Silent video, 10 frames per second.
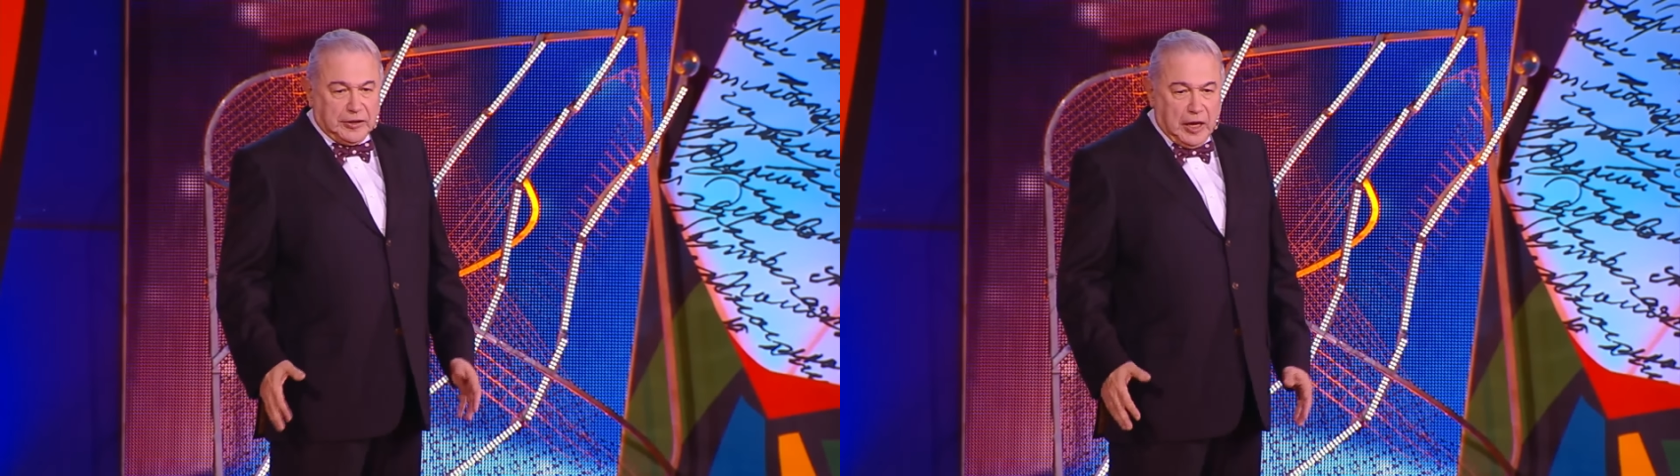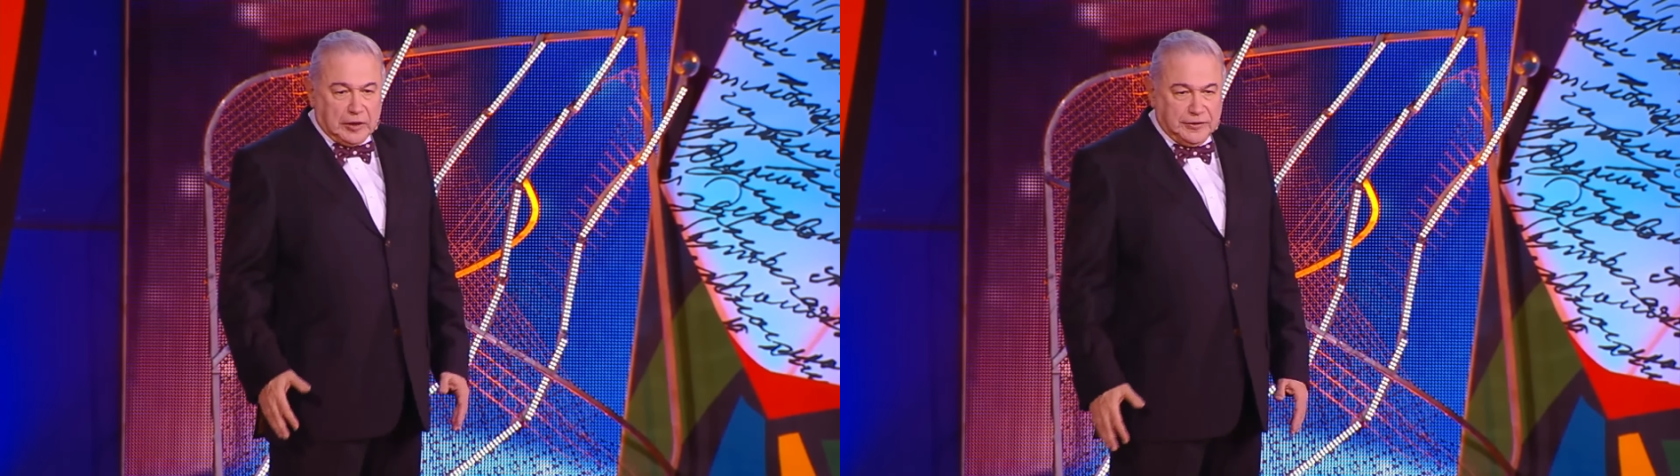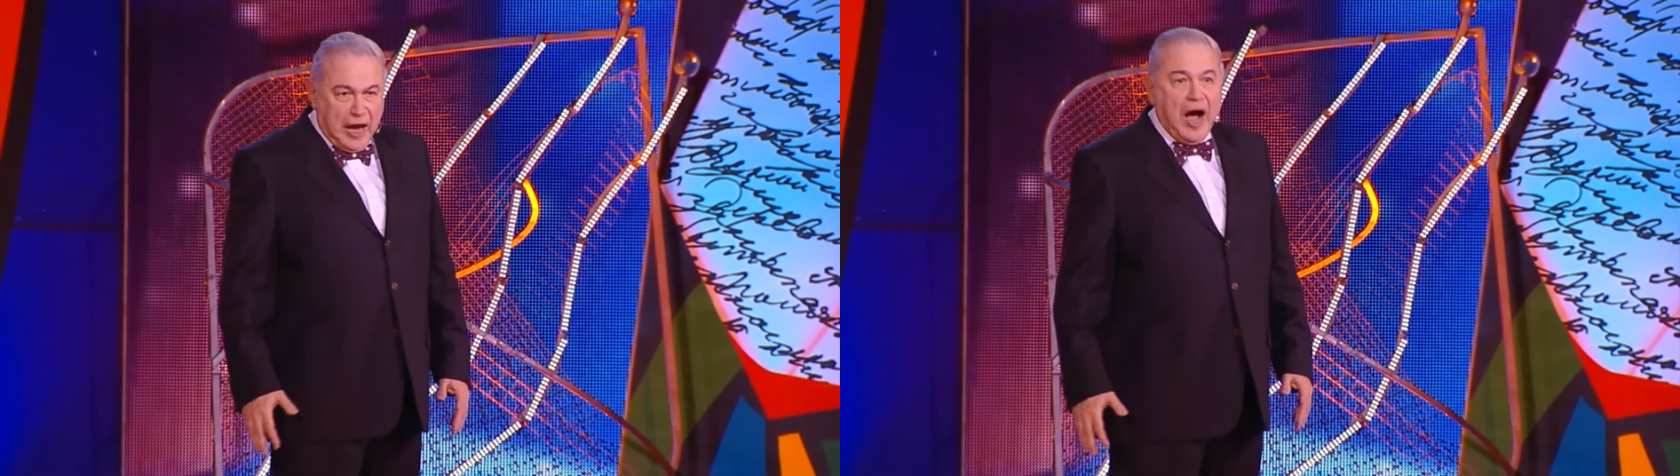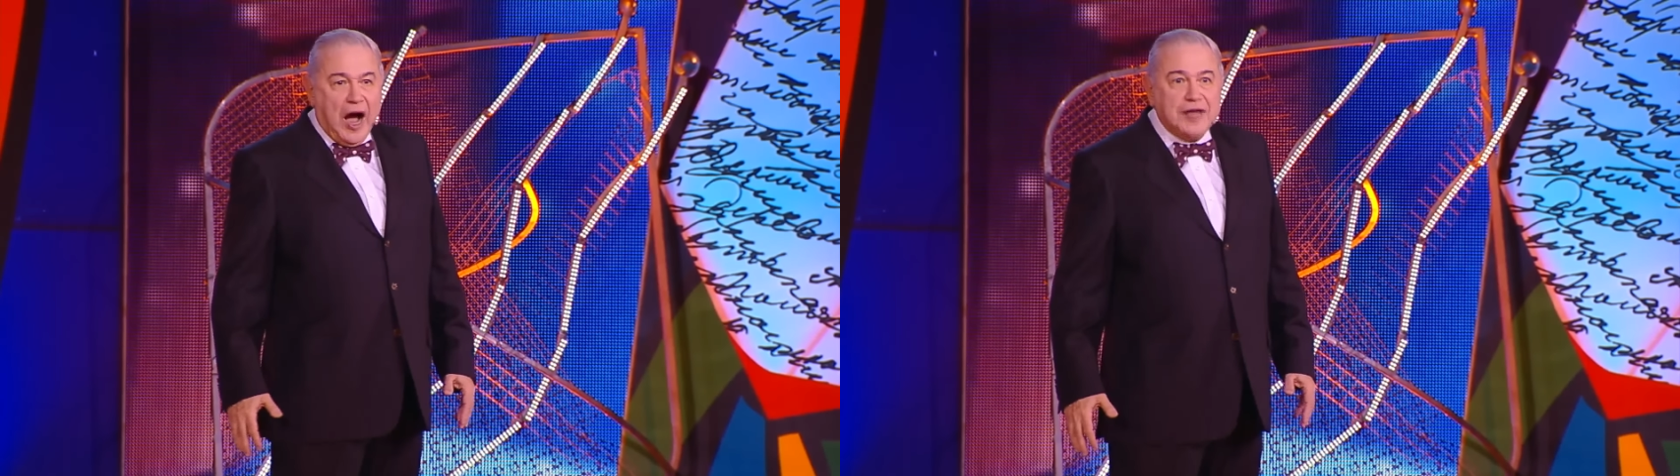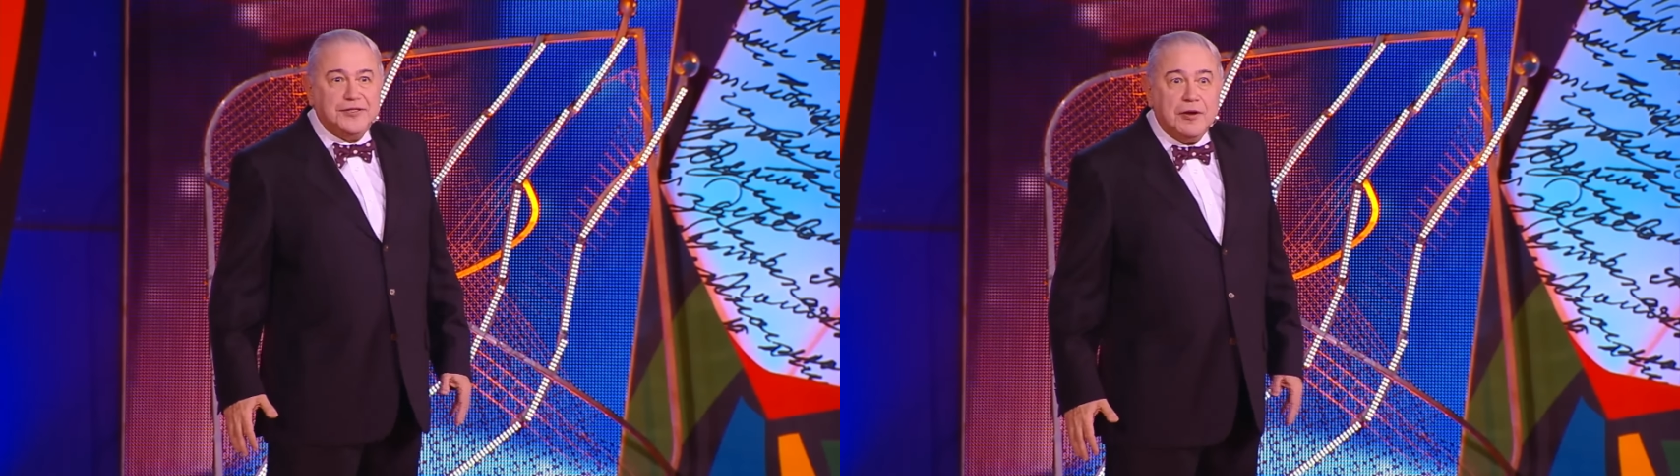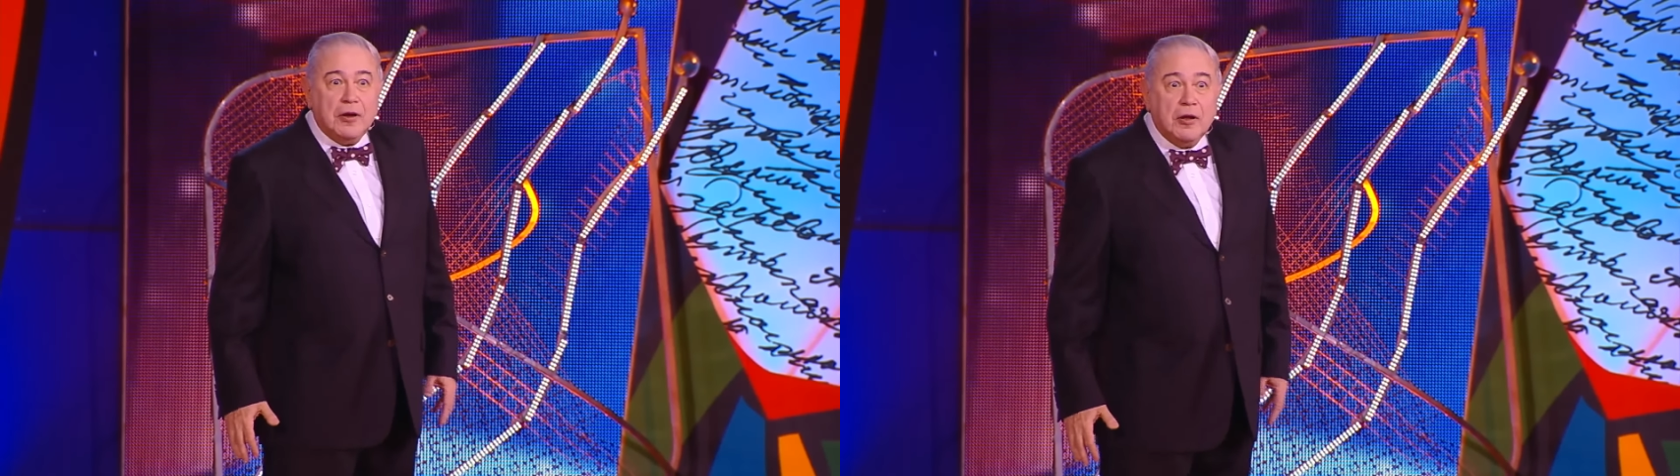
так, на газе.